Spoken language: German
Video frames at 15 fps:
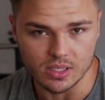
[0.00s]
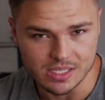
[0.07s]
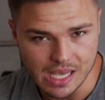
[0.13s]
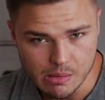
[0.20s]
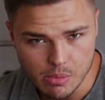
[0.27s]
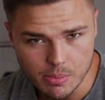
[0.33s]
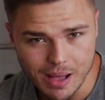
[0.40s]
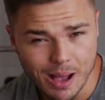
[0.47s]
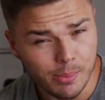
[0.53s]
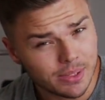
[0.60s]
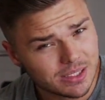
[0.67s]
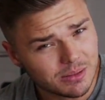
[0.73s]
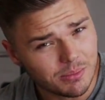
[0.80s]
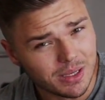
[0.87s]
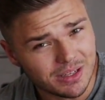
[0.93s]
Ich selber
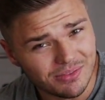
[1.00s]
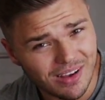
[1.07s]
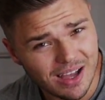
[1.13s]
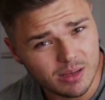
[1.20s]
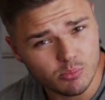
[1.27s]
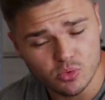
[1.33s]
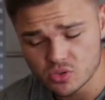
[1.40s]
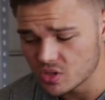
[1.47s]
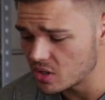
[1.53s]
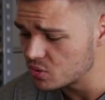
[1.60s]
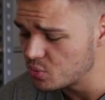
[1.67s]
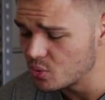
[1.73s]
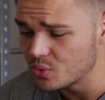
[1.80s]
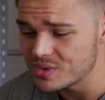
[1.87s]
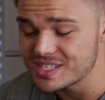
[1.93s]
bearbeite meine
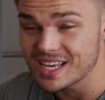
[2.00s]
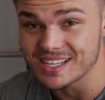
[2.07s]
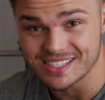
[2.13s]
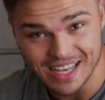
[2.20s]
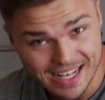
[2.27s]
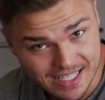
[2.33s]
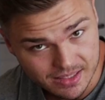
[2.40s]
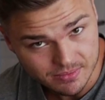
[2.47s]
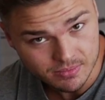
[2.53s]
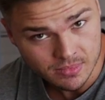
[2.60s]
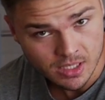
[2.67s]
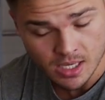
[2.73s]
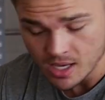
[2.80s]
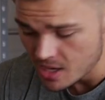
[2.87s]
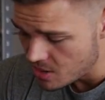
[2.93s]
Wadenmuskulatur nur sehr selten
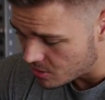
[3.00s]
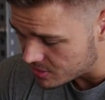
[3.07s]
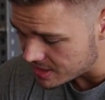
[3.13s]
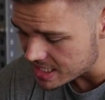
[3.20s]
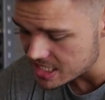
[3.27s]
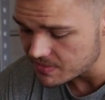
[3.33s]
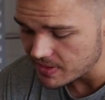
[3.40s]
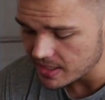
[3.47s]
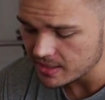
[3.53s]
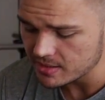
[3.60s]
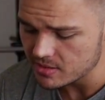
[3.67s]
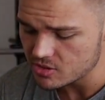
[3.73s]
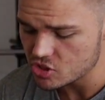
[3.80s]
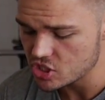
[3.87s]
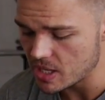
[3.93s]
und deswegen
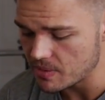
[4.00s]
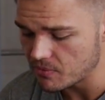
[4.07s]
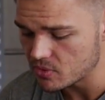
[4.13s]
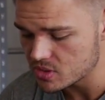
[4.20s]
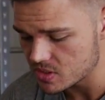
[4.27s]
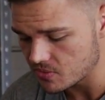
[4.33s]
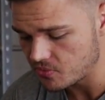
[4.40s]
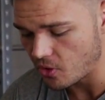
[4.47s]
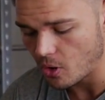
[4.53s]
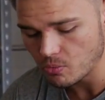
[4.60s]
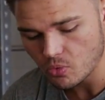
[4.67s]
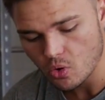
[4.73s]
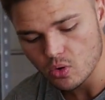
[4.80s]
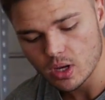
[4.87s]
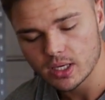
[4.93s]
schnappen wir uns einen
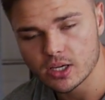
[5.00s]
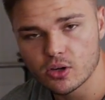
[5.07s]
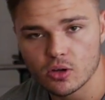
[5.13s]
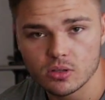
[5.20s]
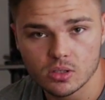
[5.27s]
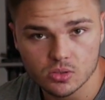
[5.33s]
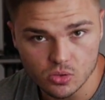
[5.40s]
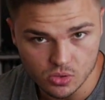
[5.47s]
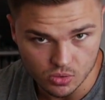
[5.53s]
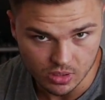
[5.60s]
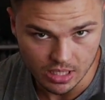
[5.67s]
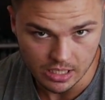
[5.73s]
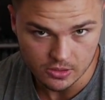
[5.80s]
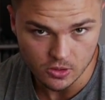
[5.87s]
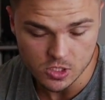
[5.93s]
Foam Roller. Ihr könnt natürlich auch
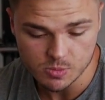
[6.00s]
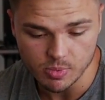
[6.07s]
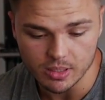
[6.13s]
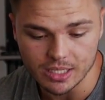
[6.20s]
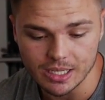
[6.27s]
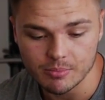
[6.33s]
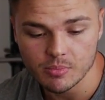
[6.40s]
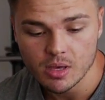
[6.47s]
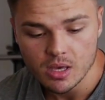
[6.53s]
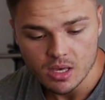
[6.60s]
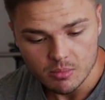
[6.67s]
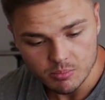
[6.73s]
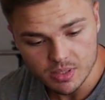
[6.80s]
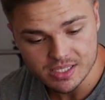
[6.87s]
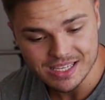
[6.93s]
den Lacrosse-Ball nehmen.
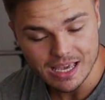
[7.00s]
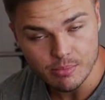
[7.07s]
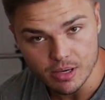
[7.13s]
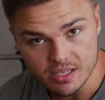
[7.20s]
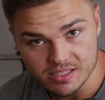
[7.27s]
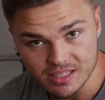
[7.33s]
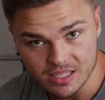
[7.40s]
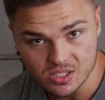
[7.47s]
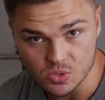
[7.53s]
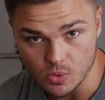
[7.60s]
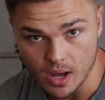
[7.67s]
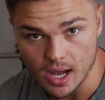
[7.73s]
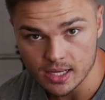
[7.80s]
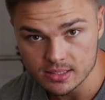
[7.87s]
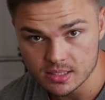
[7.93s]
Mir selber ist der zu
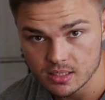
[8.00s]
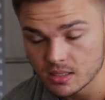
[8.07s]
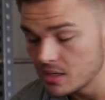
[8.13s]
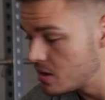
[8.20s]
hart.